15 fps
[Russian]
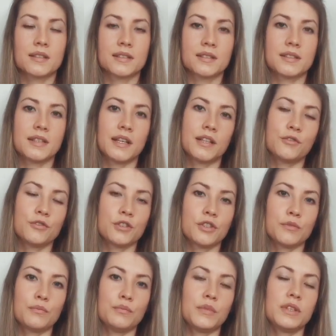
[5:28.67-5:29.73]

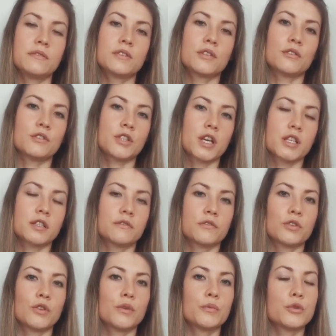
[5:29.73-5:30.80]
Следующий миф заключается
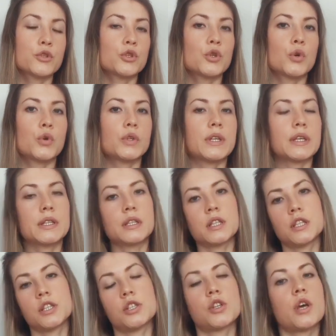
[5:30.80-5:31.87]
в том, что
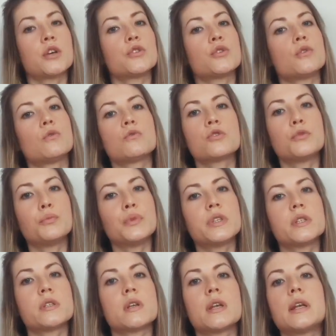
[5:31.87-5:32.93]
некоторые считают, что нужно
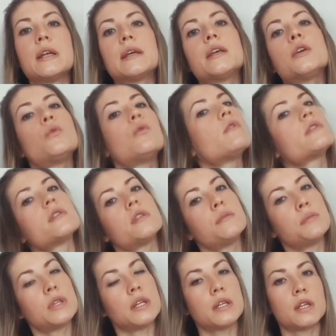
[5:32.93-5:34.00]
быть
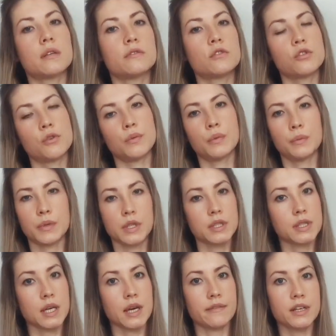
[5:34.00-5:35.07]
религиозными для того, чтобы
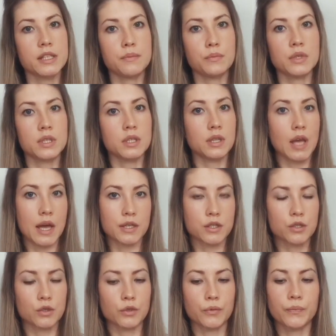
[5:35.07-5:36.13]
практиковать
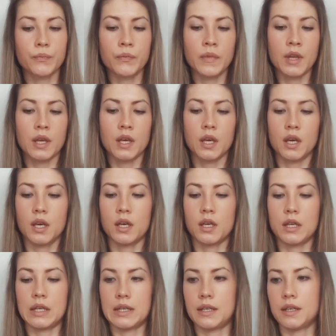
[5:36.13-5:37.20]
медитацию –
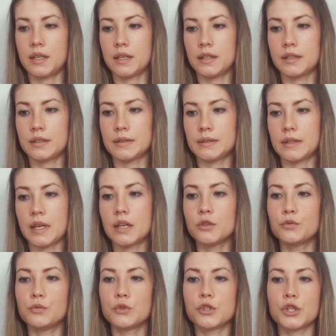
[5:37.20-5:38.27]
а, я
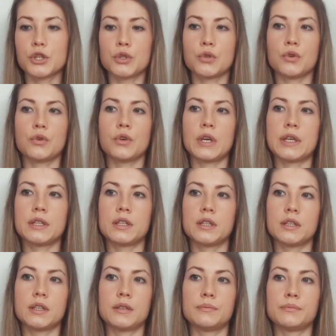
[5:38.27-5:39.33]
думаю, что
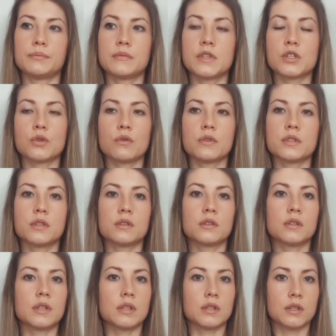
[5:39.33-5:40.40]
это исходит
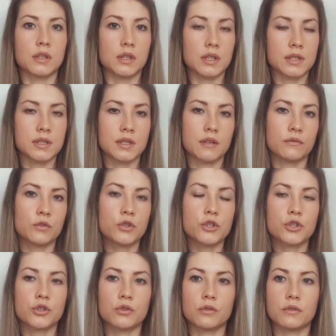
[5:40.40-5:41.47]
из того,
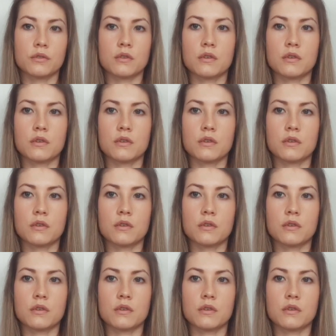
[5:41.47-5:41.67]
что